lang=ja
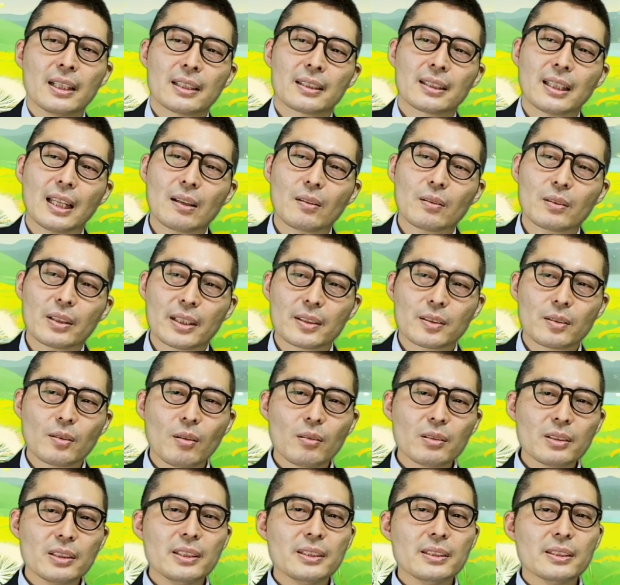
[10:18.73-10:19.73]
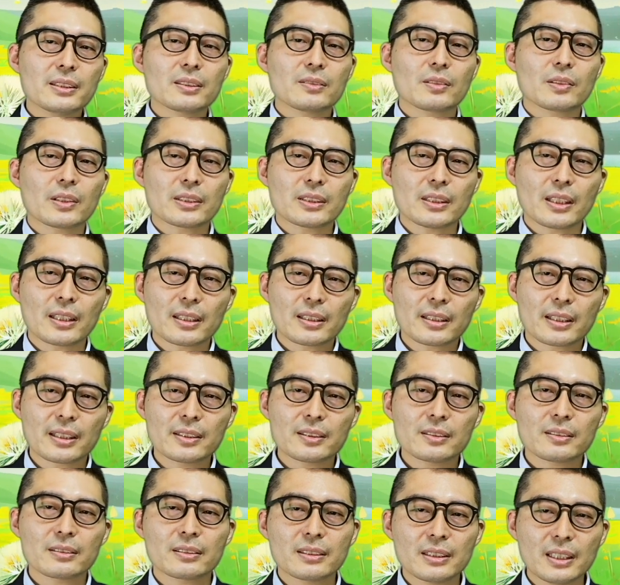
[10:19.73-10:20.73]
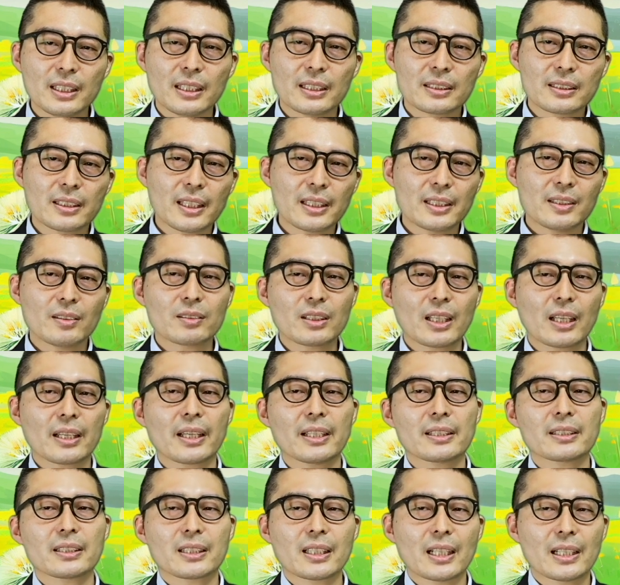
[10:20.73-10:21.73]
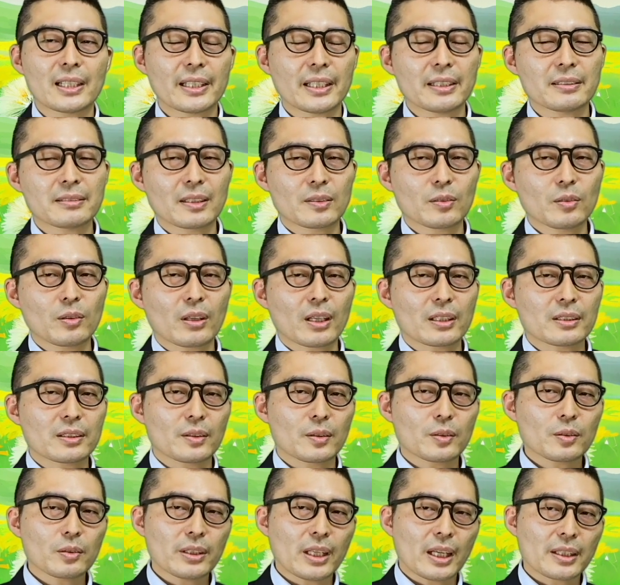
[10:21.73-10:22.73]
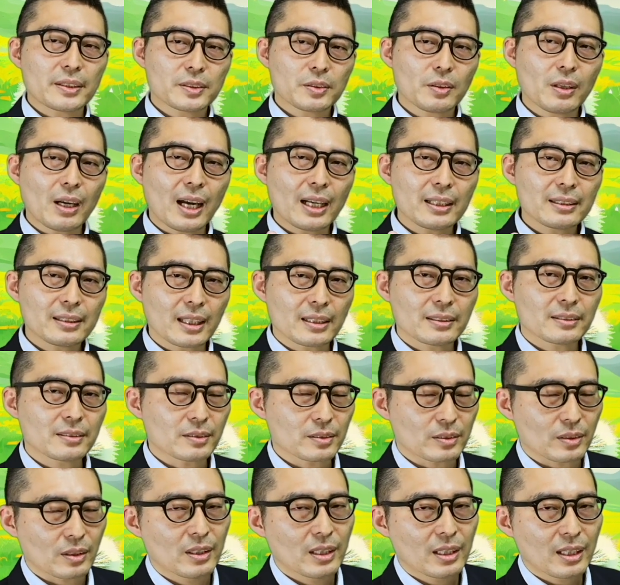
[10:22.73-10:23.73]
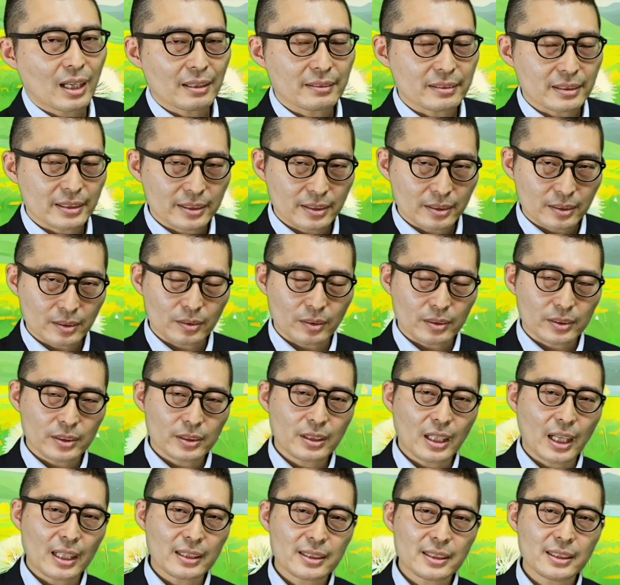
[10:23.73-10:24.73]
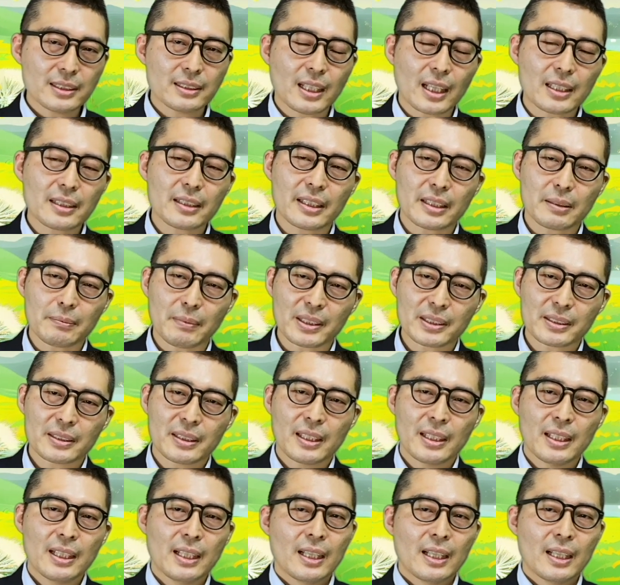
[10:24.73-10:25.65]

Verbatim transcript: なので、その人数をですね、基準に専人の宅建者足りてるかどうかっていうことを役所は判断すると、確認するという感じになってきます。